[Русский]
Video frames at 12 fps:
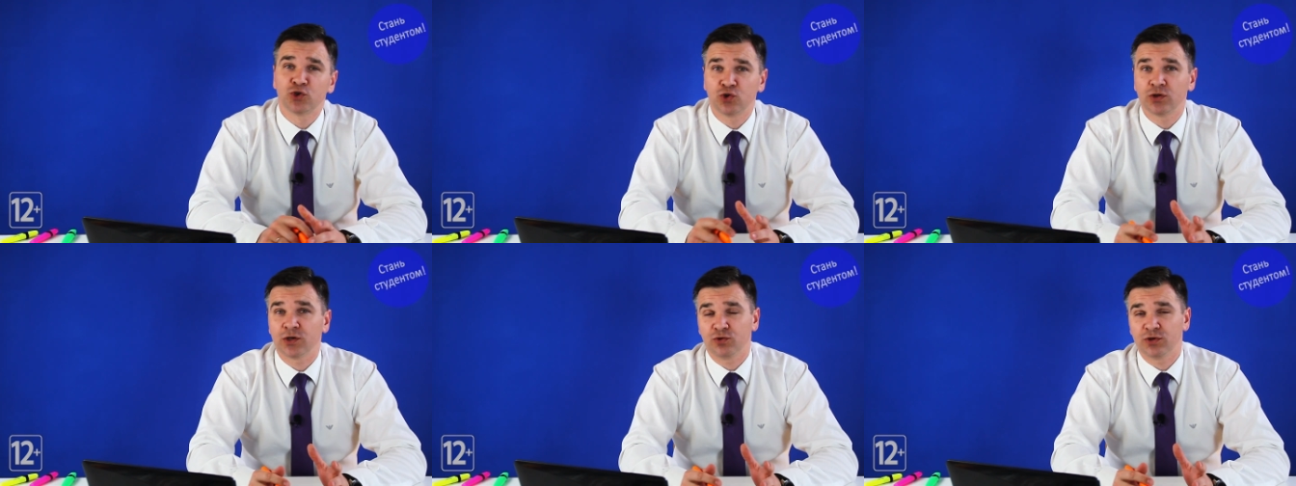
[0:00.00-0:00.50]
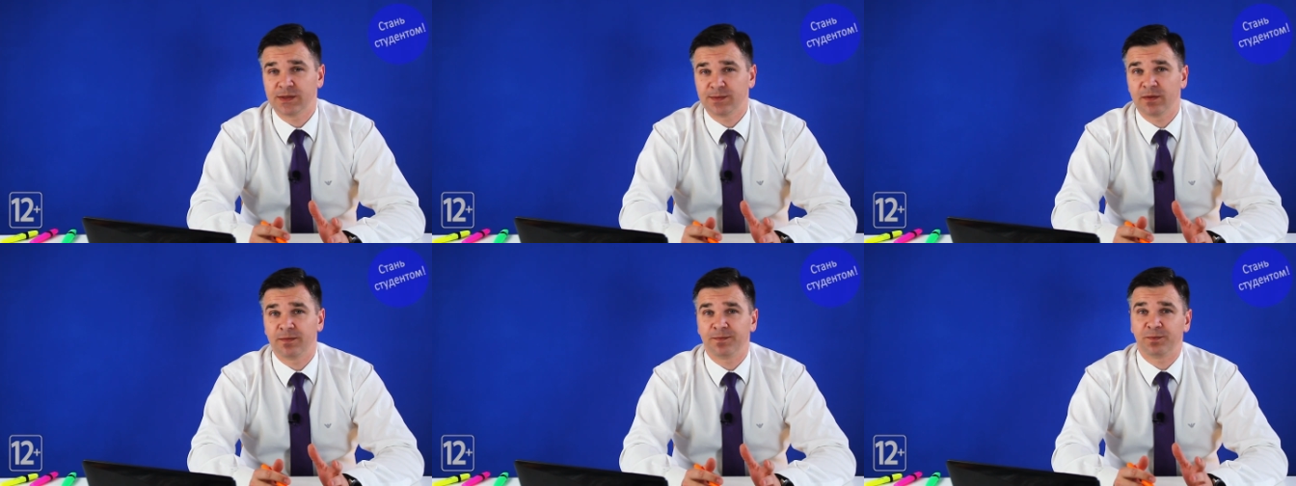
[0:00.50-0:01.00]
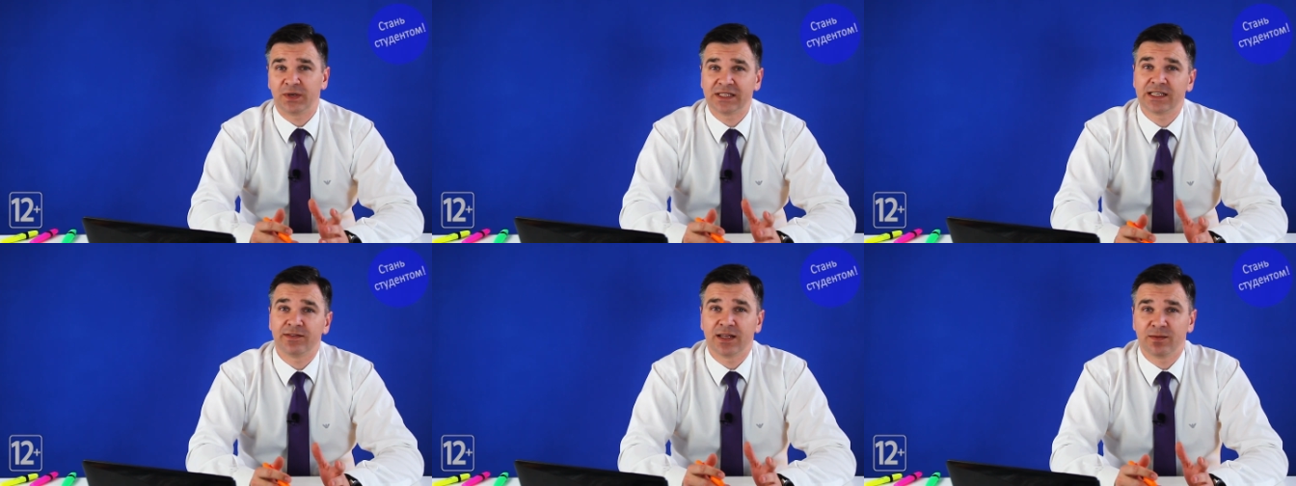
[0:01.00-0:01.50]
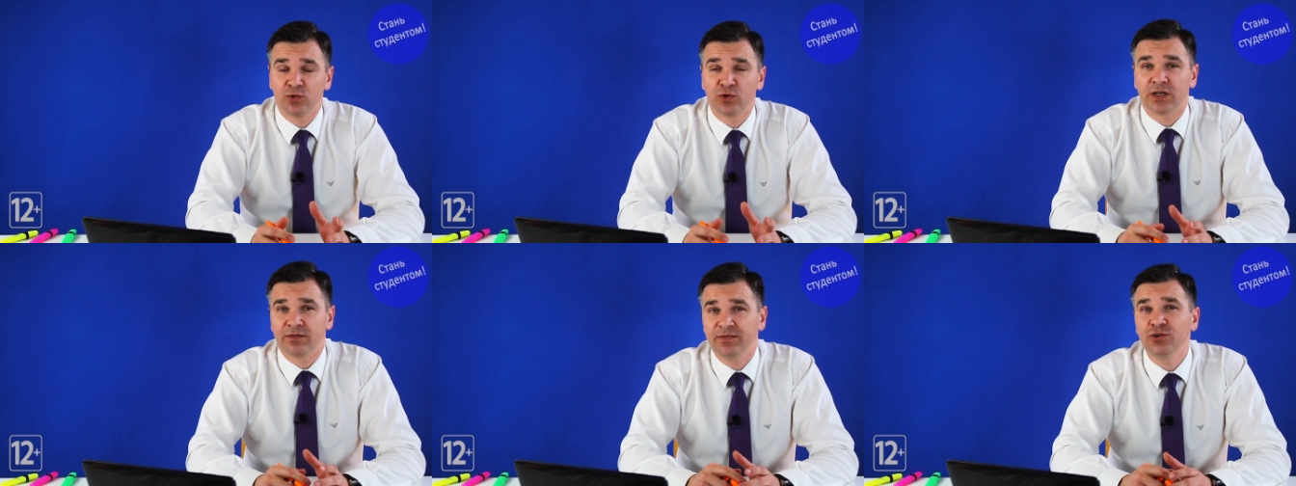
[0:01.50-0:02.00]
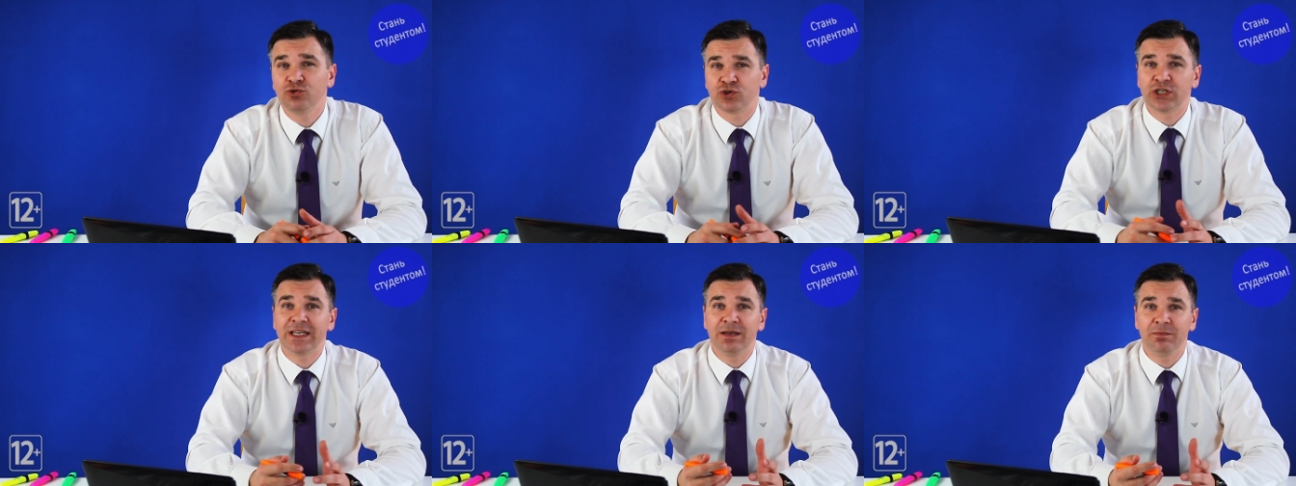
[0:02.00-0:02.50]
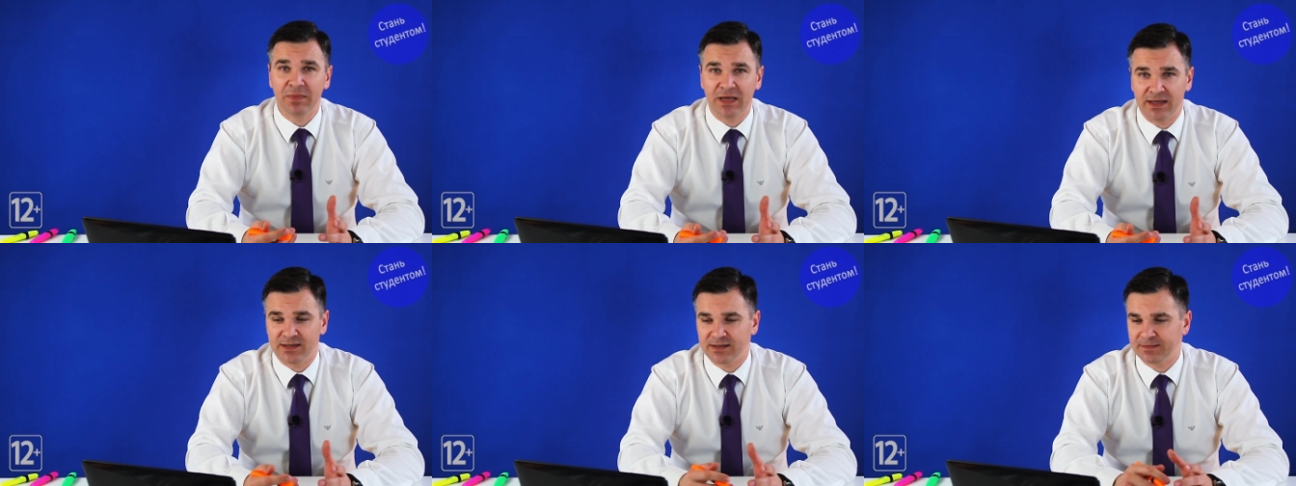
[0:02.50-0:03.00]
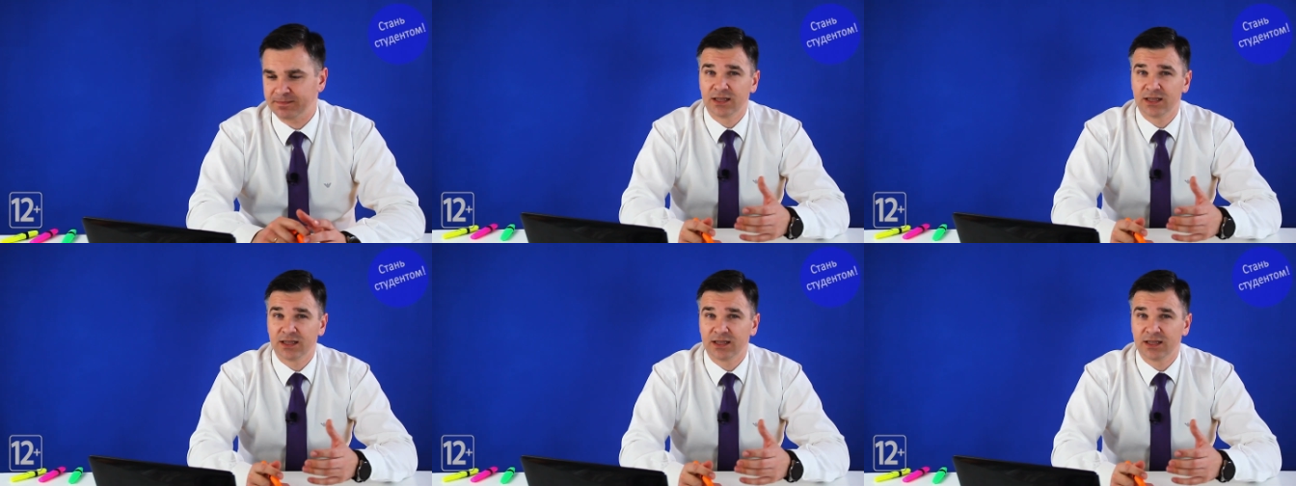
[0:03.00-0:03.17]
что такое себя представляет блогер, вы уже имеете